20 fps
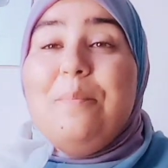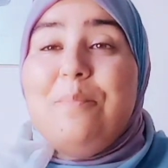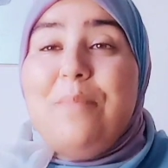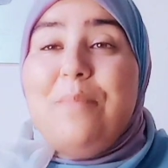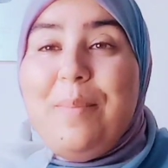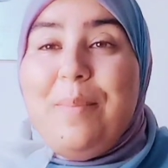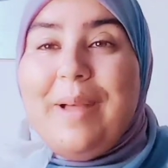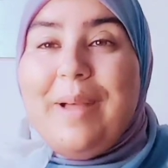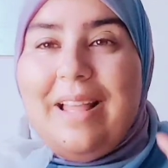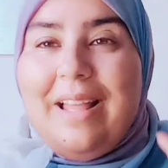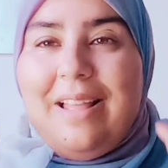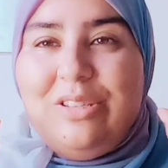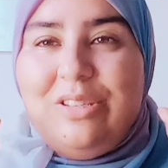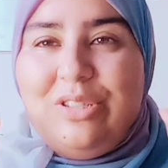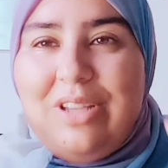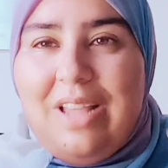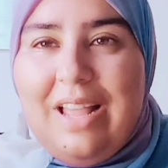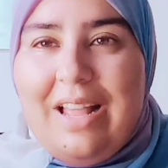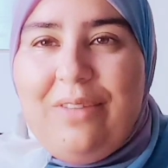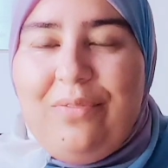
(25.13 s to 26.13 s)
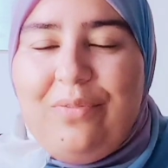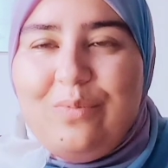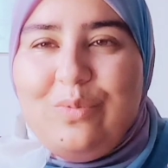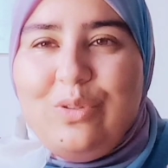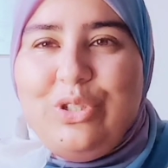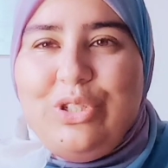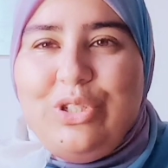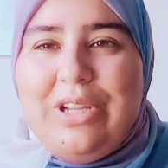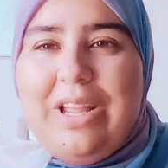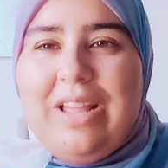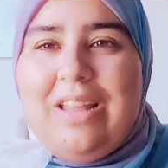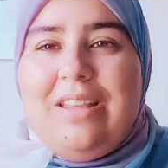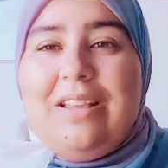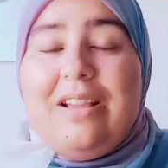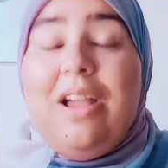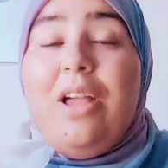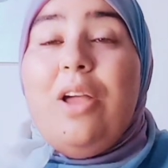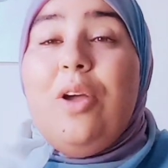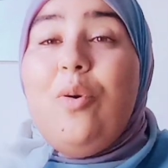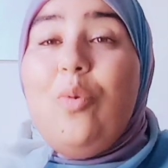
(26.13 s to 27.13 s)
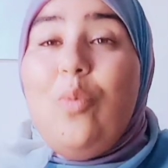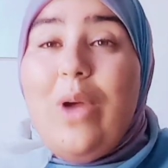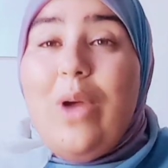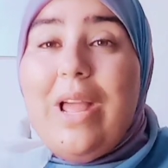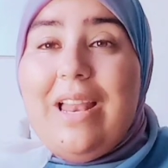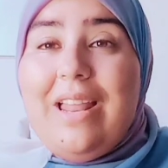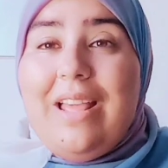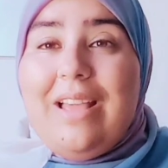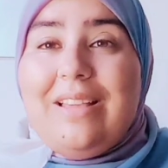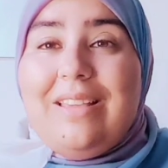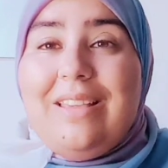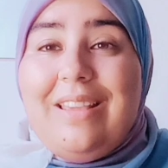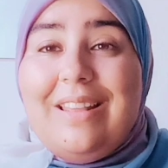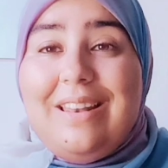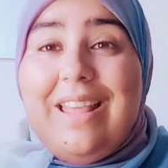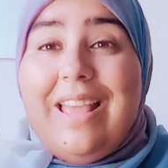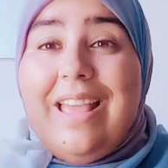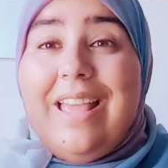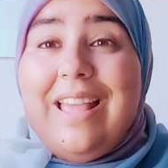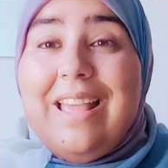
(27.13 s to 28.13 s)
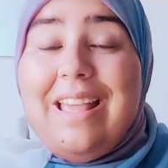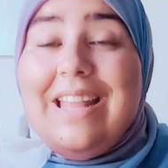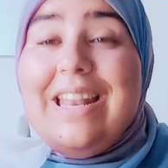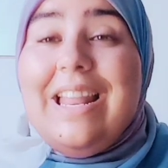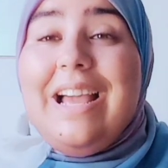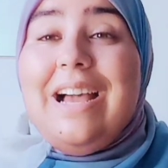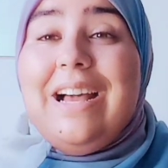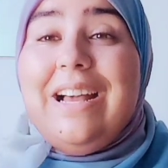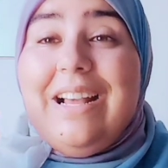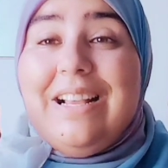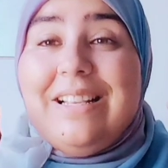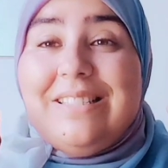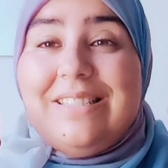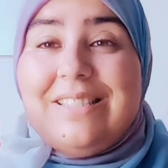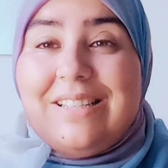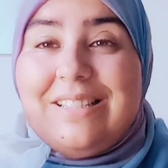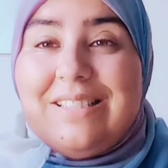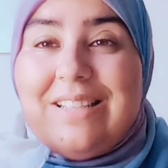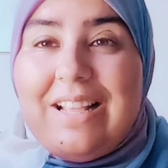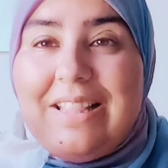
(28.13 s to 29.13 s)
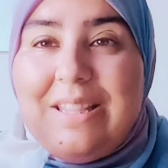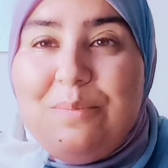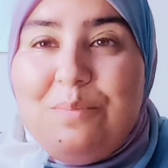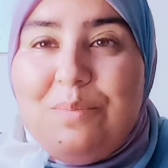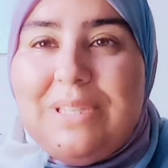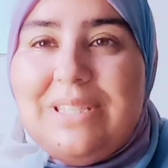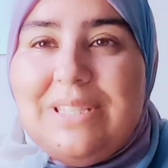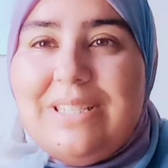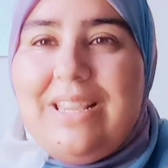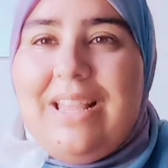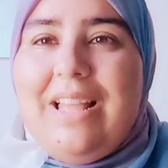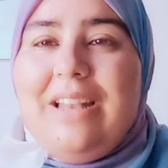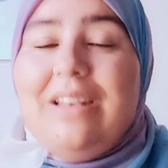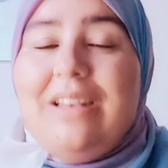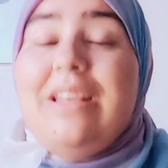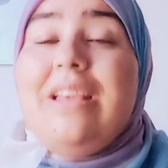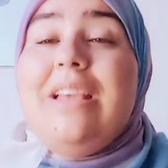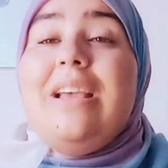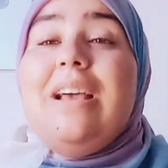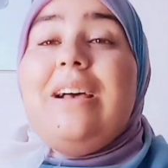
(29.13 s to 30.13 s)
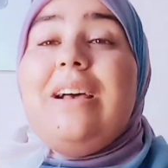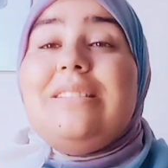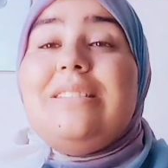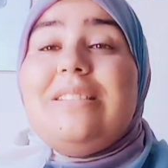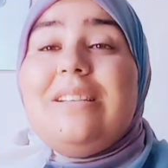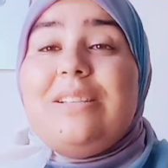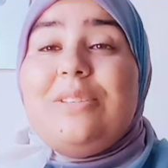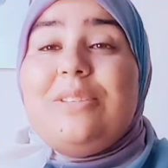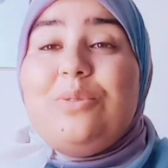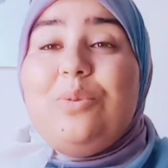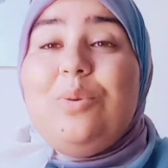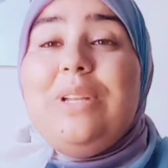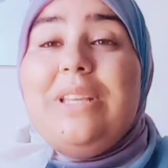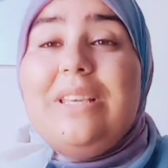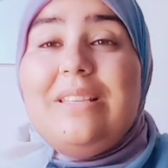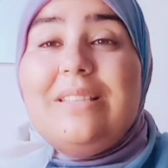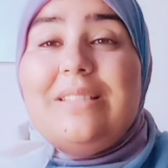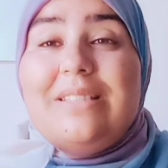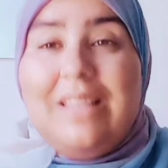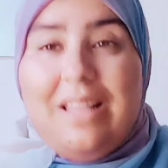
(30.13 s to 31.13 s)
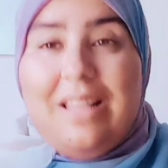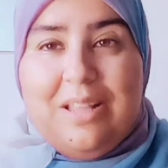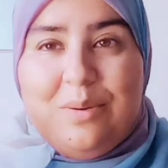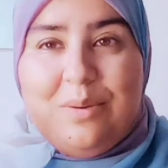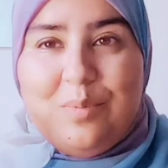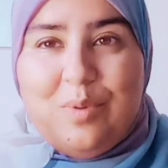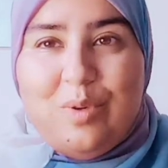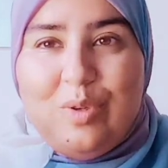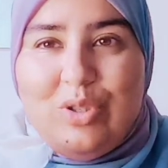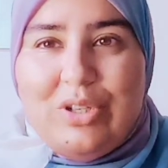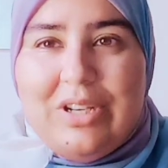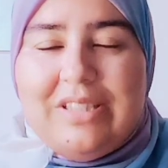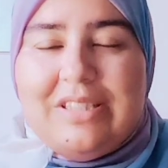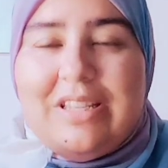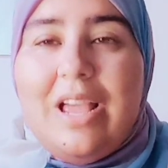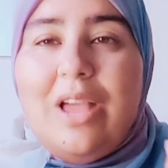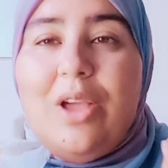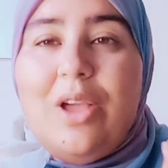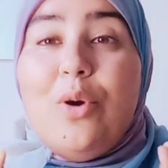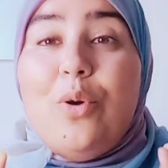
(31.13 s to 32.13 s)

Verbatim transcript: ما بقاتش 1000 مشترك ولكن هنا خصك تخدم مزيان خصك تكون انسان مجيد